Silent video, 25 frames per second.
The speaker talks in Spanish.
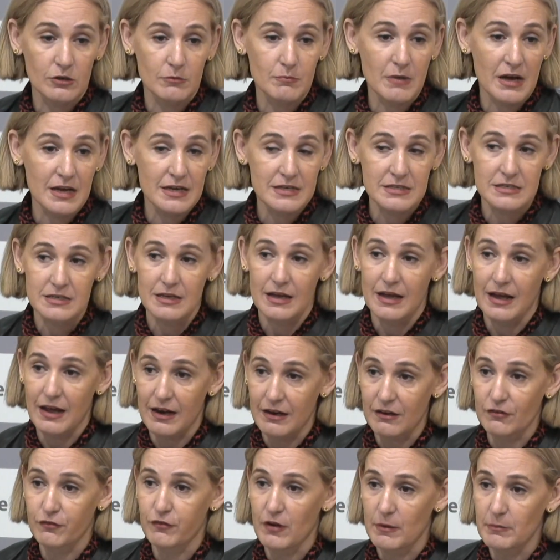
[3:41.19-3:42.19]
más a
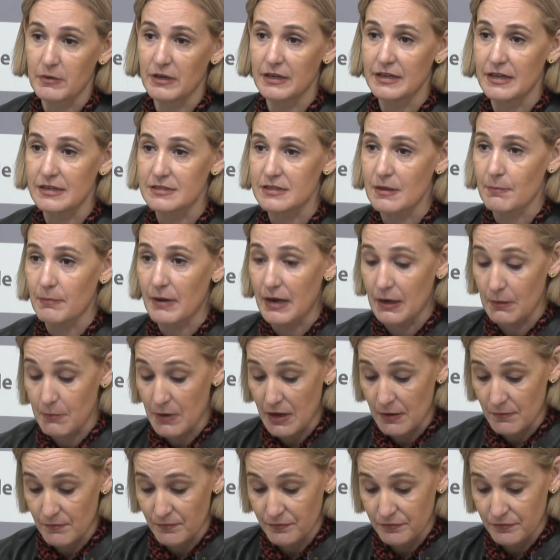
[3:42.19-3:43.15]
las familias de Palma.